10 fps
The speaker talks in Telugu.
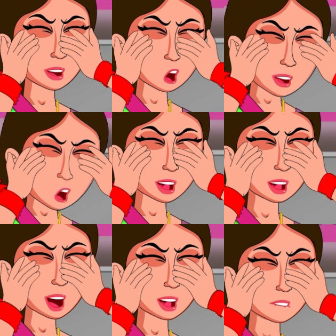బాలేదా
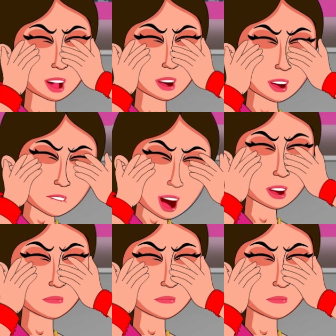ఏం తక్కువైంది